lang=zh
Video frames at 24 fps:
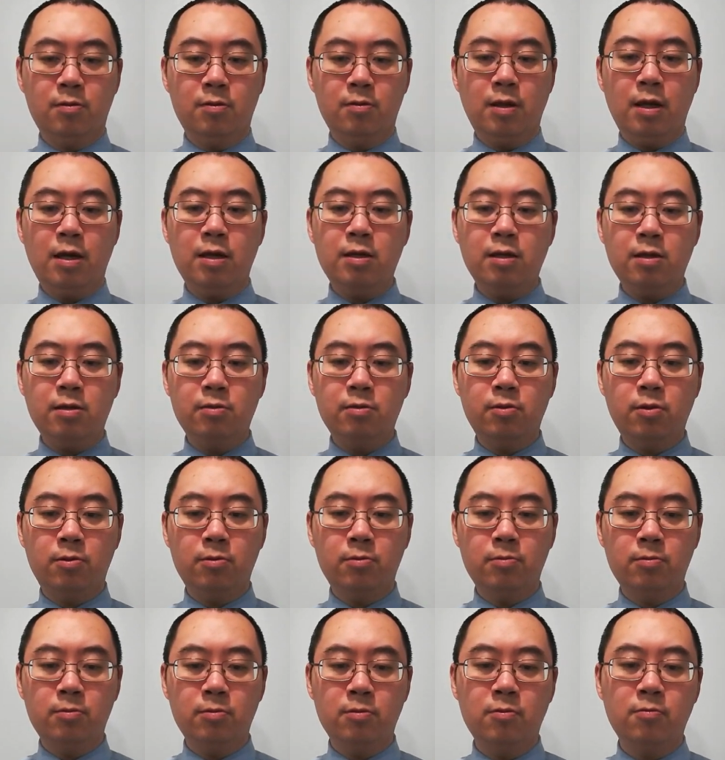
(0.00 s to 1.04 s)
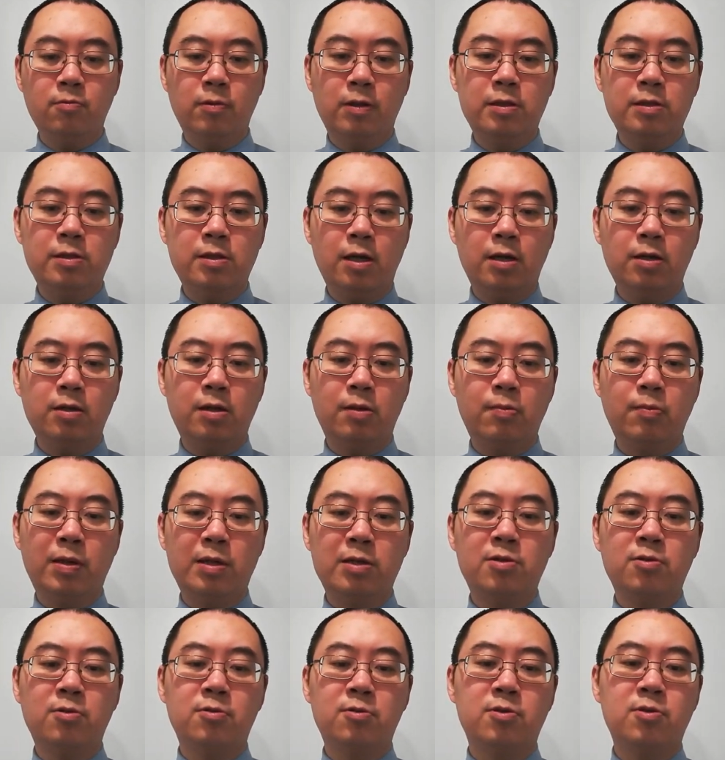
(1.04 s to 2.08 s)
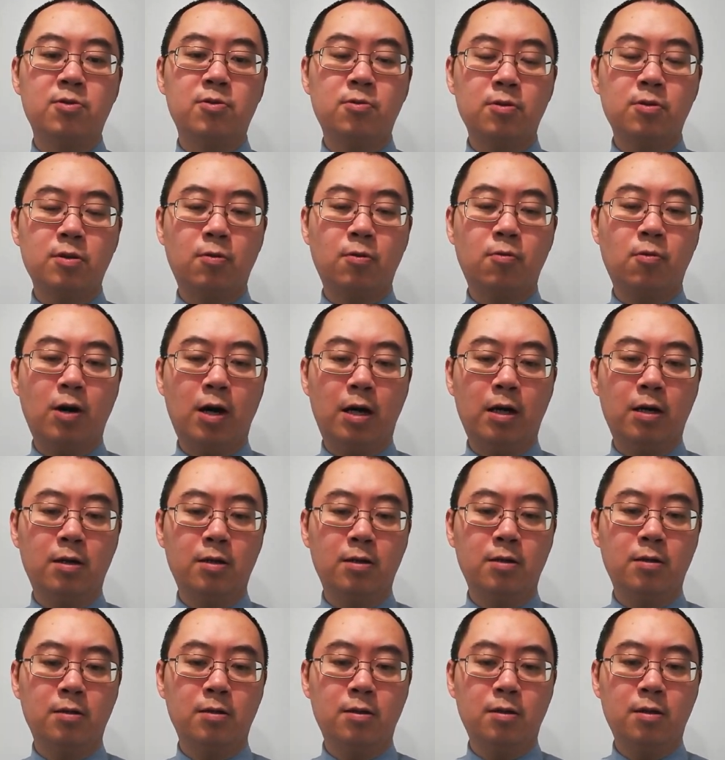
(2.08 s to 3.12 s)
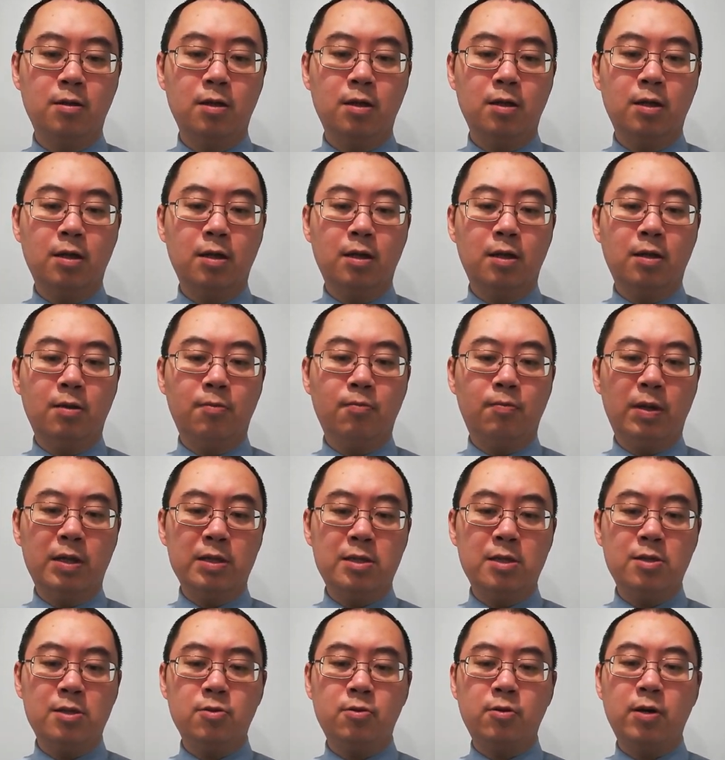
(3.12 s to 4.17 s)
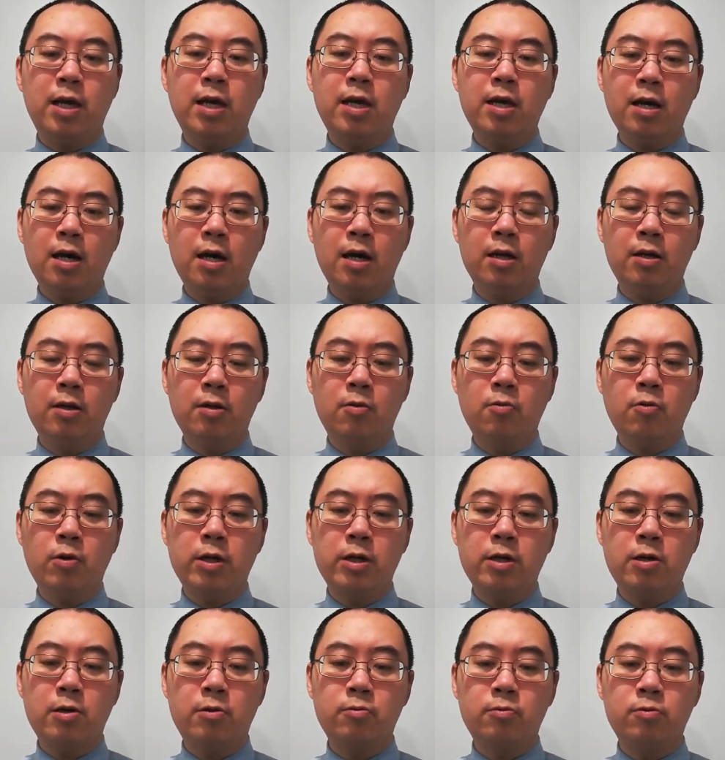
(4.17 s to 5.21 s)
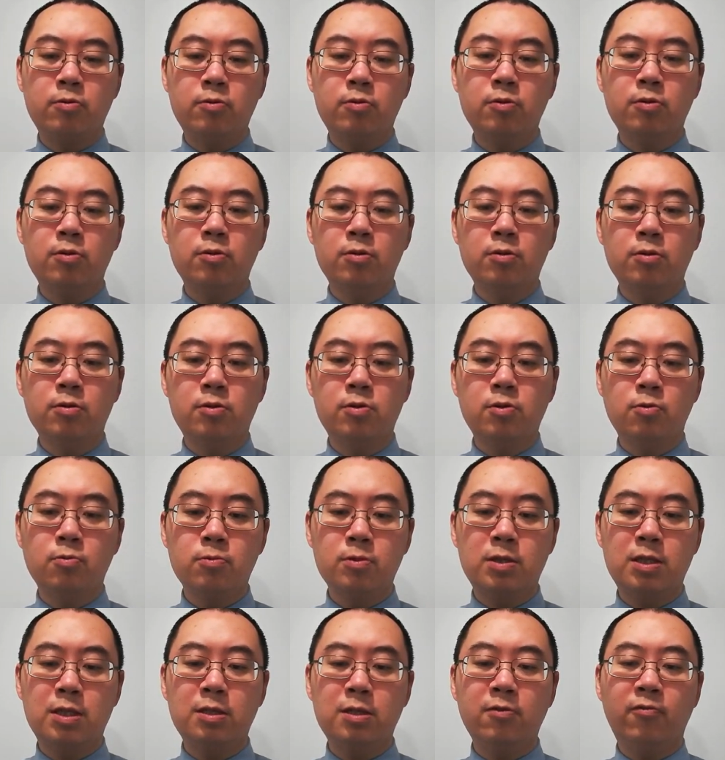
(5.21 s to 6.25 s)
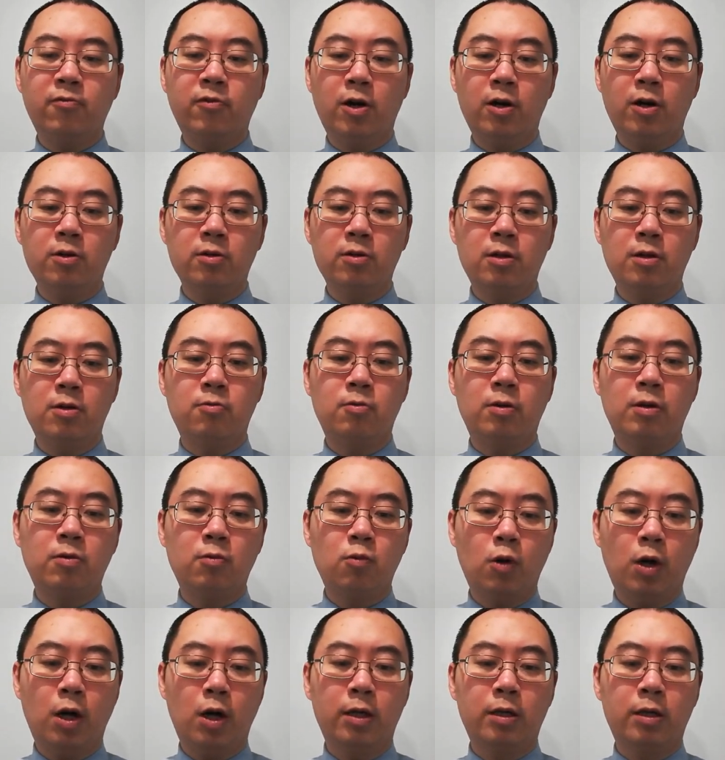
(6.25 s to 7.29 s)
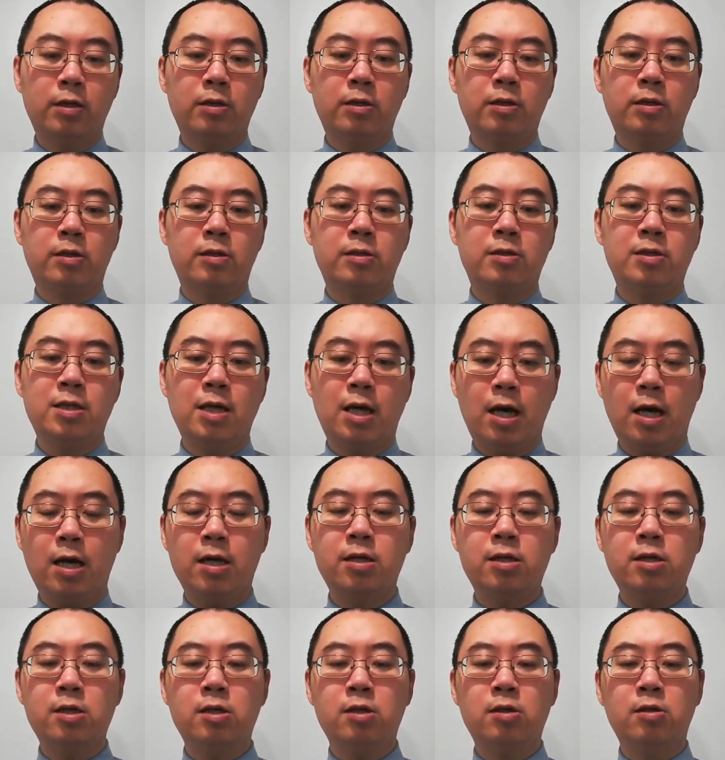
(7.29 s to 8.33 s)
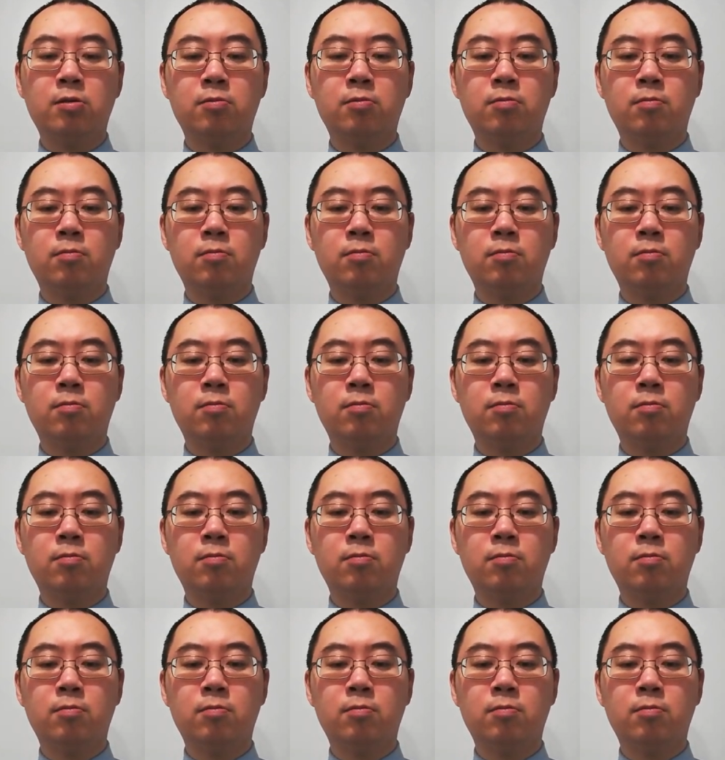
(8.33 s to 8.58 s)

他认同文章里面所说的话，把这种黑暗归咎于中西方的文化的差异。